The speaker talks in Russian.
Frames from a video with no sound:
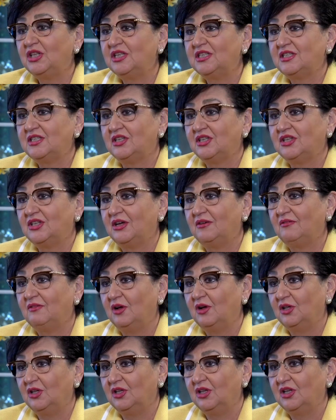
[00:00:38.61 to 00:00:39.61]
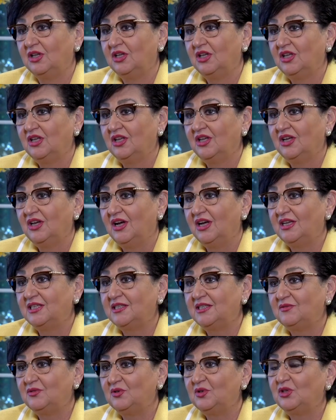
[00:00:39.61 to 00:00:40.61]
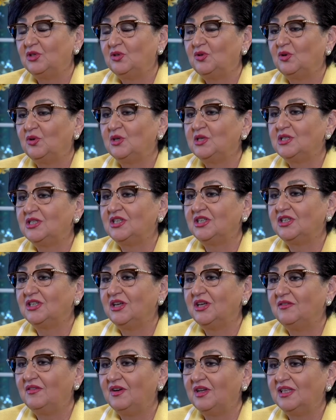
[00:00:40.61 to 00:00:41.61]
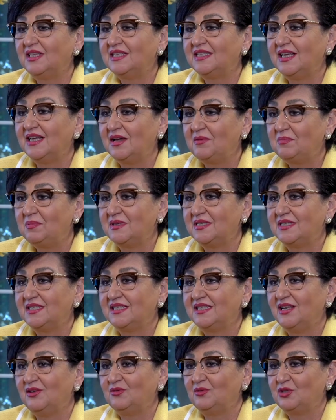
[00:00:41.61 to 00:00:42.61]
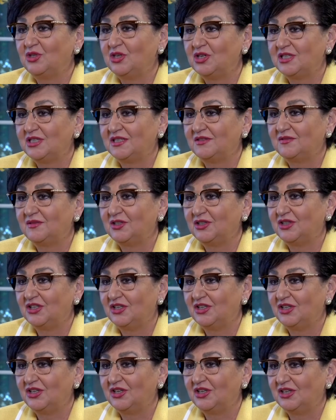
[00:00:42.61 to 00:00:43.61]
стартовала. А сегодня только стартовала запись для участия в лотерее.